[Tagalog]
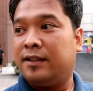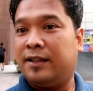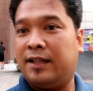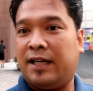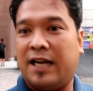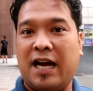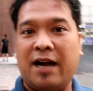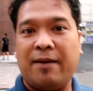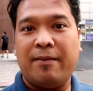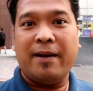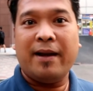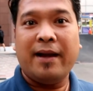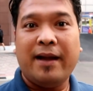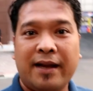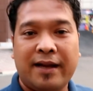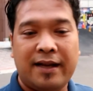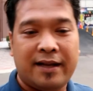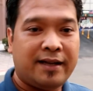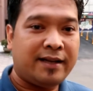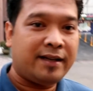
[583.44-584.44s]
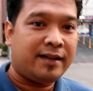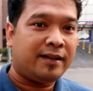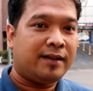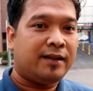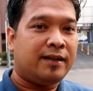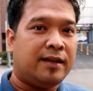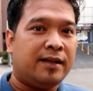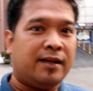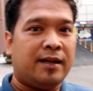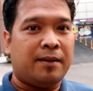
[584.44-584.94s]
Grabe.
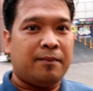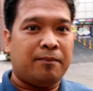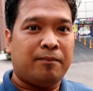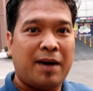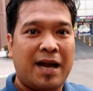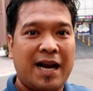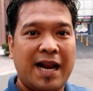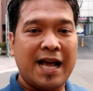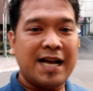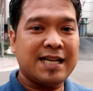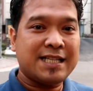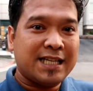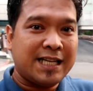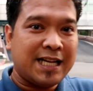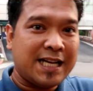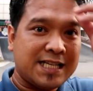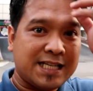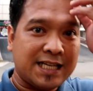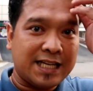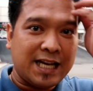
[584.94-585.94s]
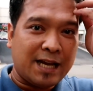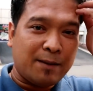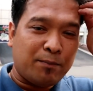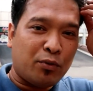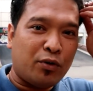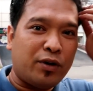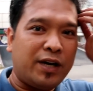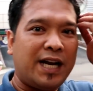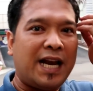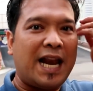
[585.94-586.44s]
Bale, ang sinisingil
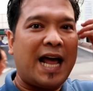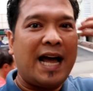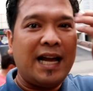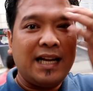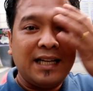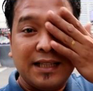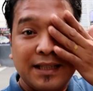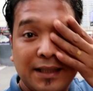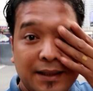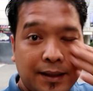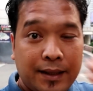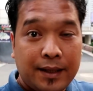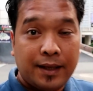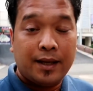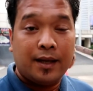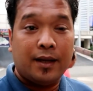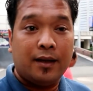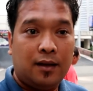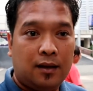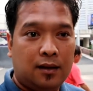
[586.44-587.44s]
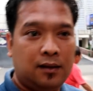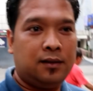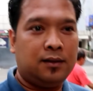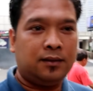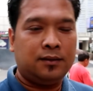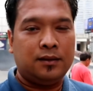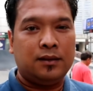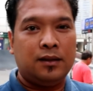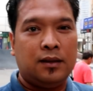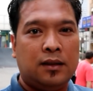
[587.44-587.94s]
po nila
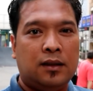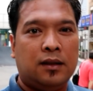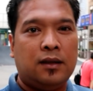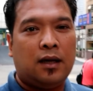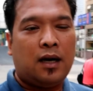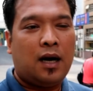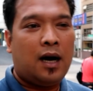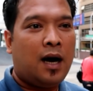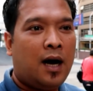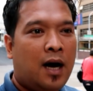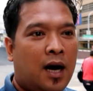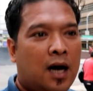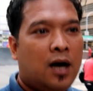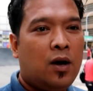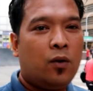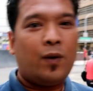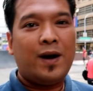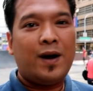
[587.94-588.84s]
uh,